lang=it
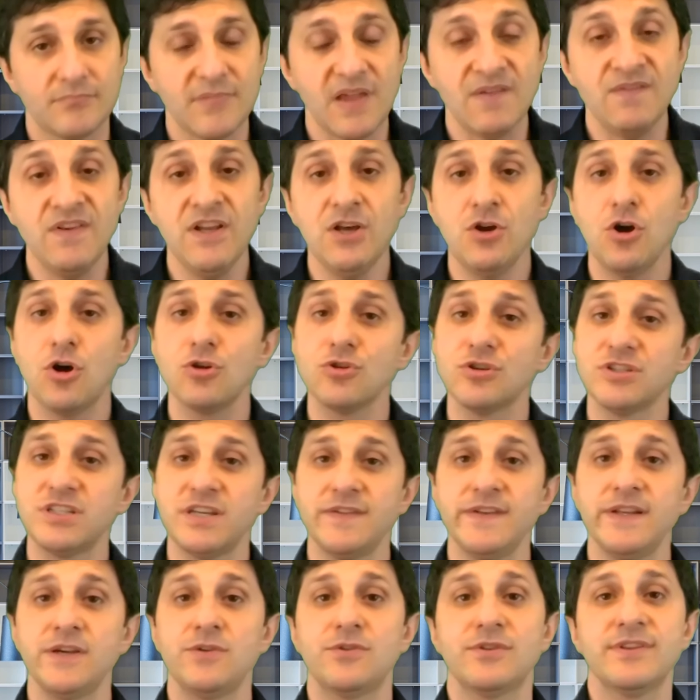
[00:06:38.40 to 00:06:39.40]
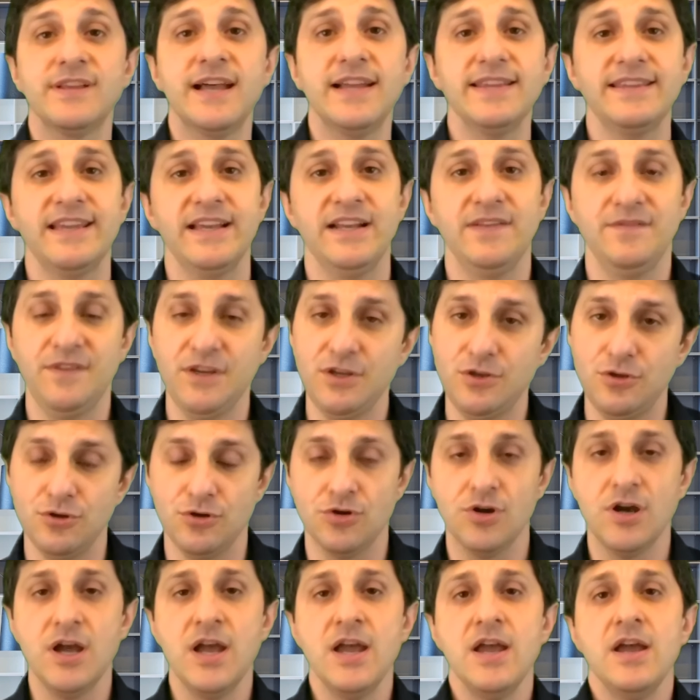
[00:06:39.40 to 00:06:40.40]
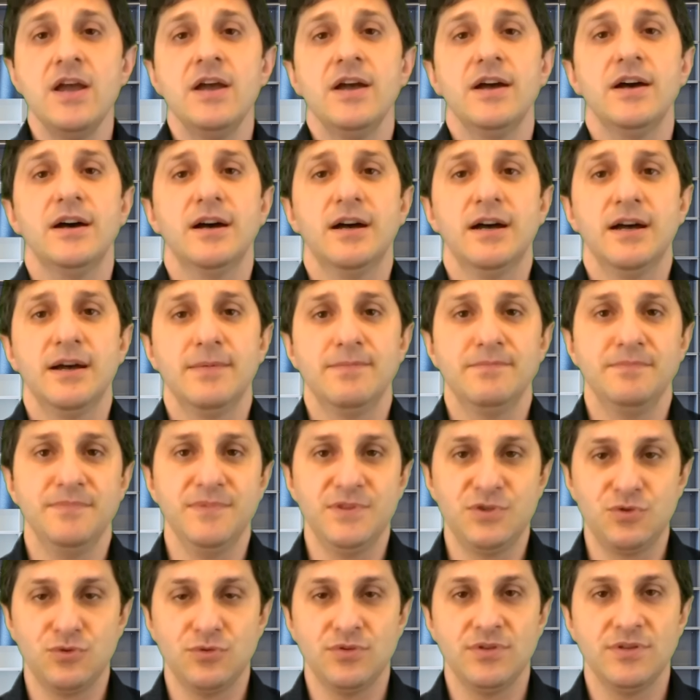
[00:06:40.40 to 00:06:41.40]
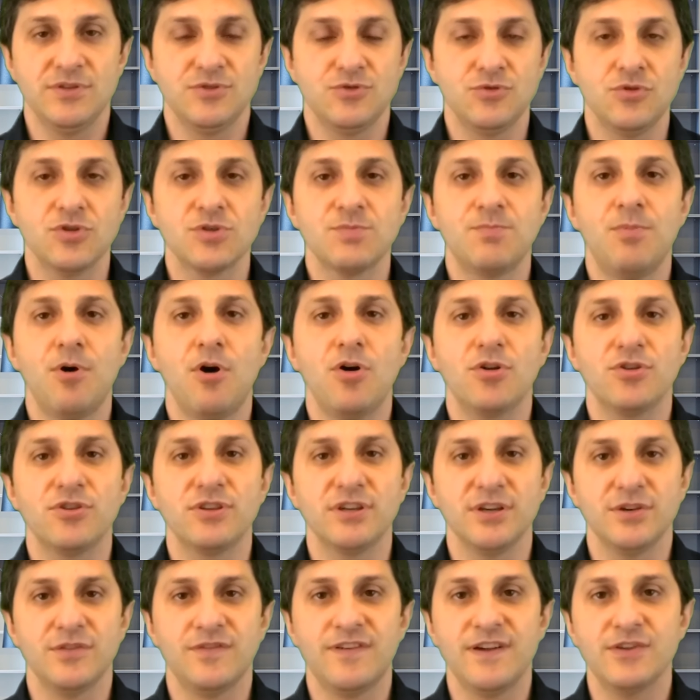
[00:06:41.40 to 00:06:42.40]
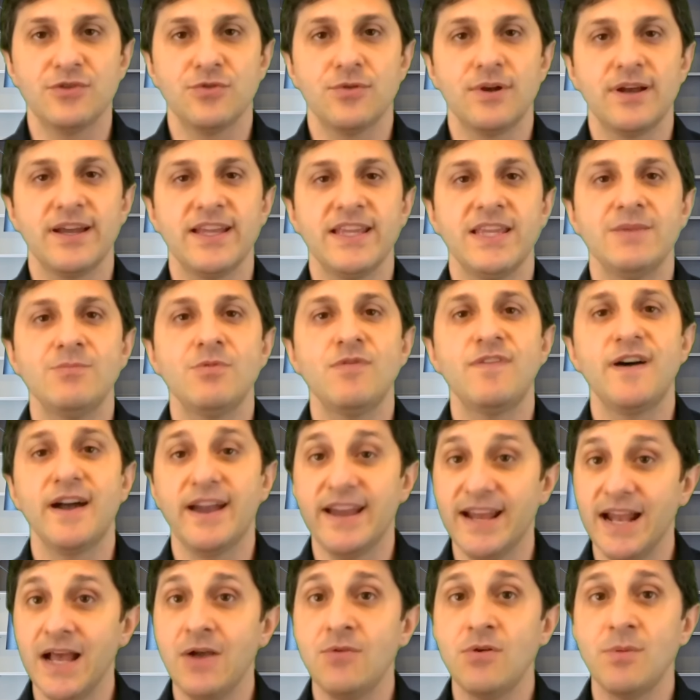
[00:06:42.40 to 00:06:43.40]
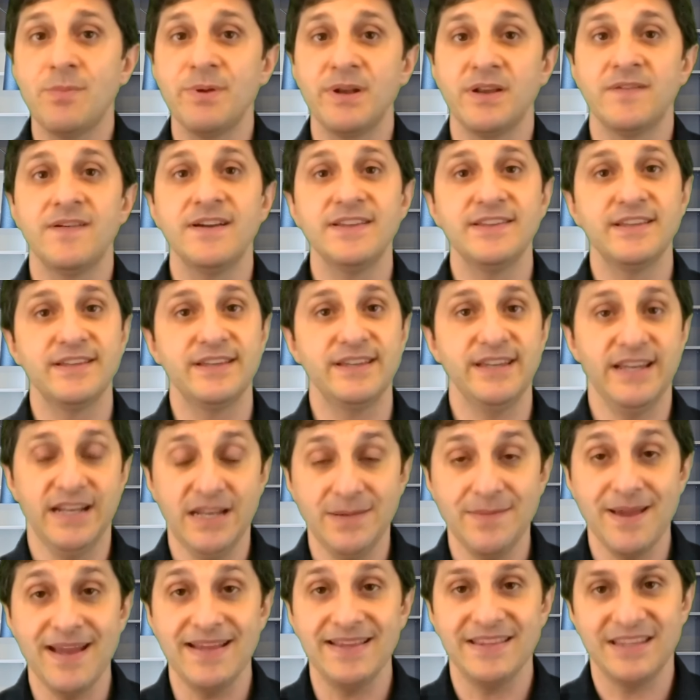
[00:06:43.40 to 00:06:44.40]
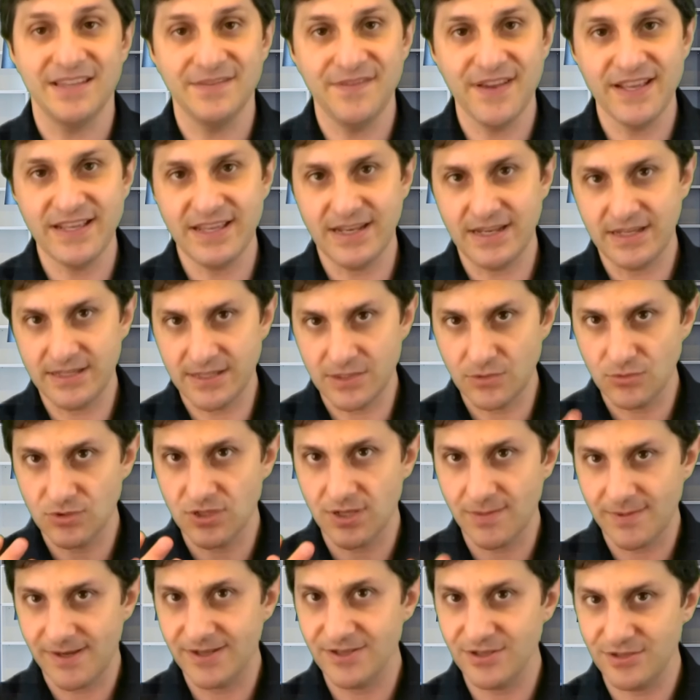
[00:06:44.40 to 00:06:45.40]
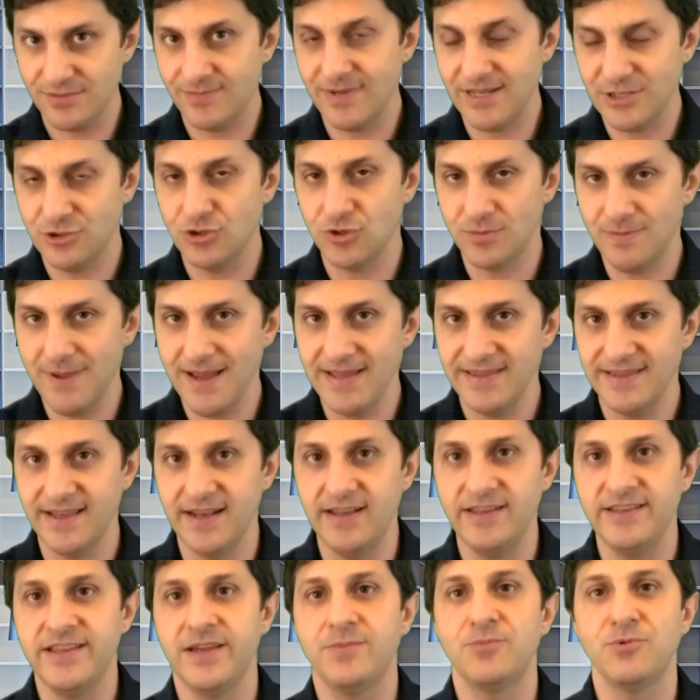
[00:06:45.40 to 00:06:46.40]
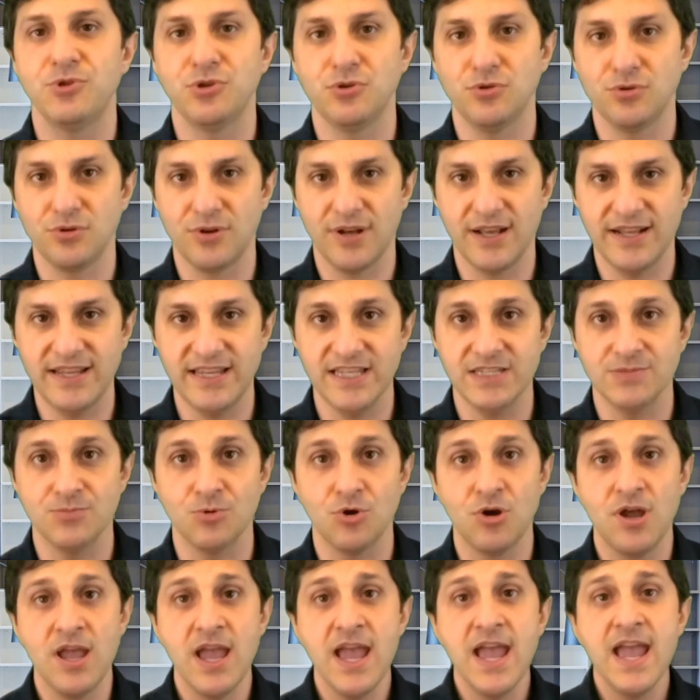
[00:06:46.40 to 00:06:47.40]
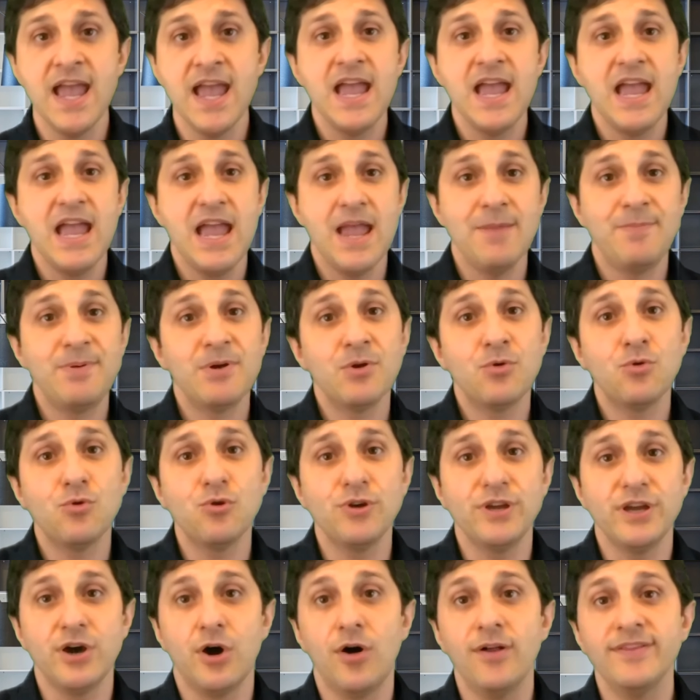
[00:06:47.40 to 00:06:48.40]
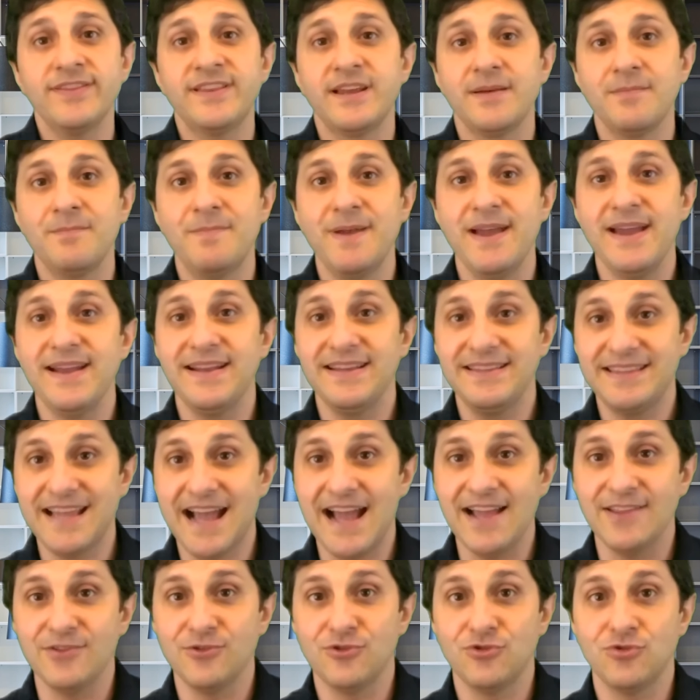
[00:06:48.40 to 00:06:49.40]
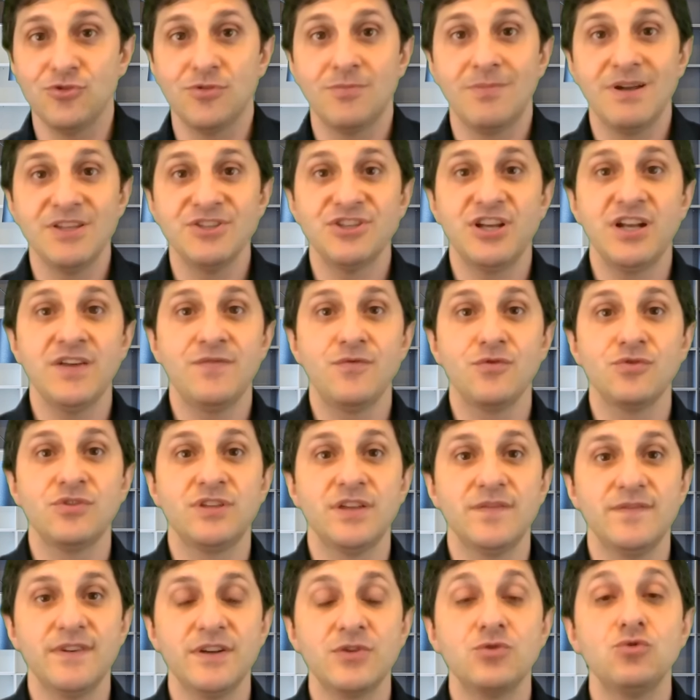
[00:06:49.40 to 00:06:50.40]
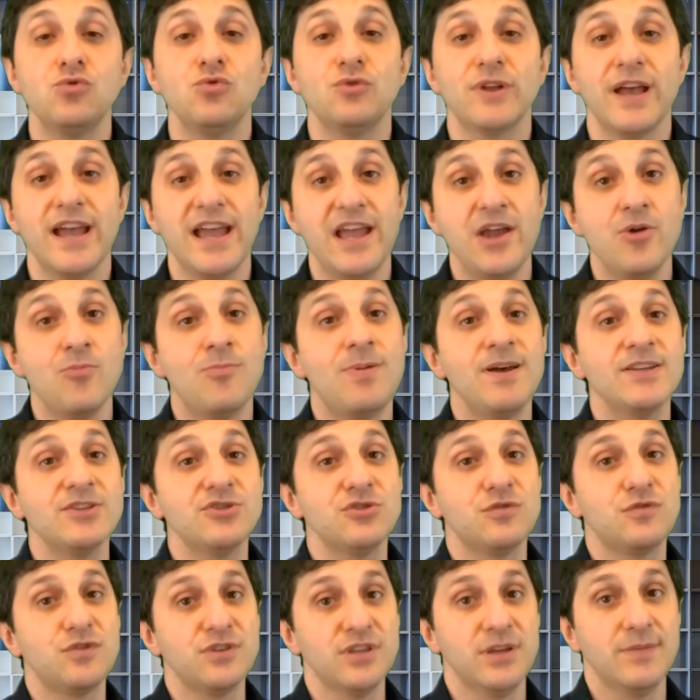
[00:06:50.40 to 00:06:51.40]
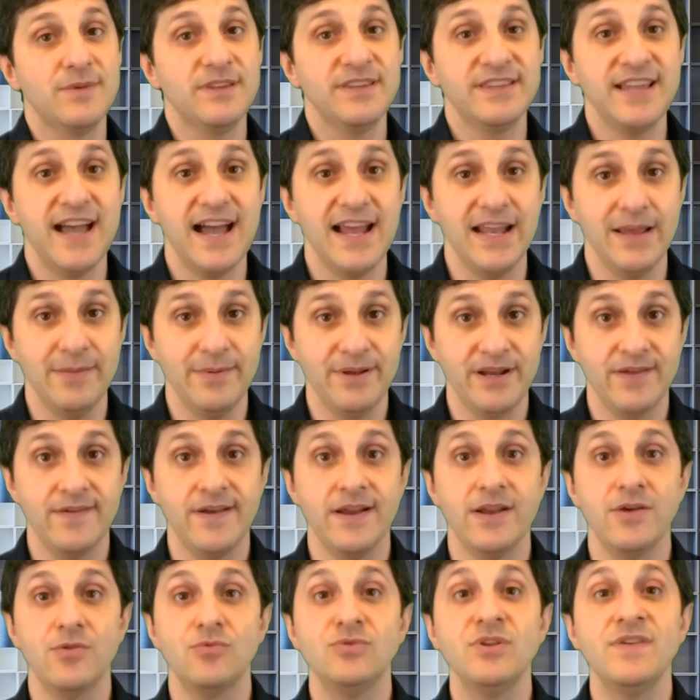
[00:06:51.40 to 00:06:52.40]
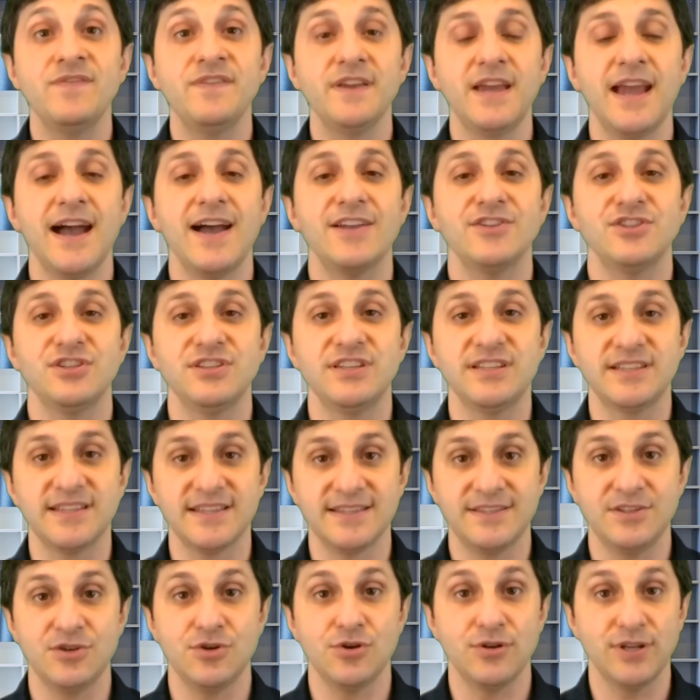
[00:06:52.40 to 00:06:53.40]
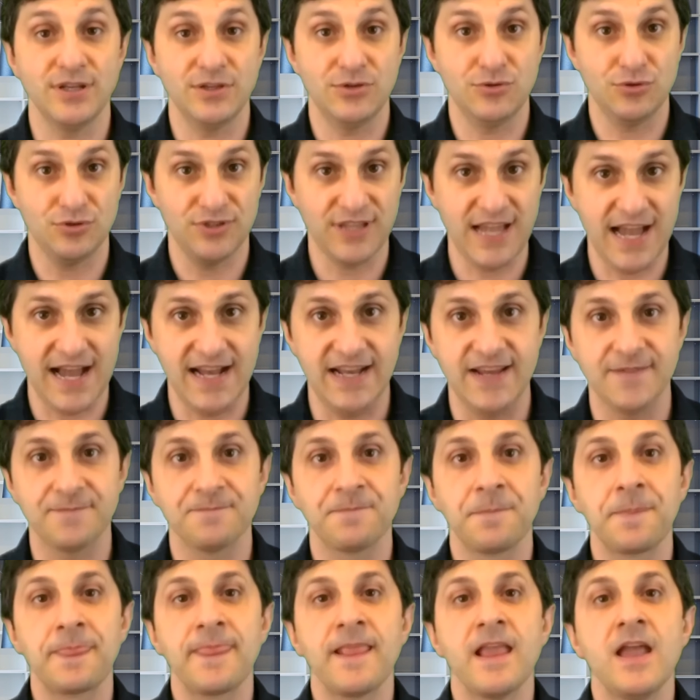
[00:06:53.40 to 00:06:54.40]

Vi ricordo, se vi ricordate il video Uh, sul, sullo sport che ho fatto qualche tempo fa, che l'acqua prelevata dagli alimenti viene ritenuta ma maggiormente all'interno dell'organismo e per cui oltre a bere tanto, mangiare frutta e verdura è un passo fondamentale per avere un'efficace idratazione totale.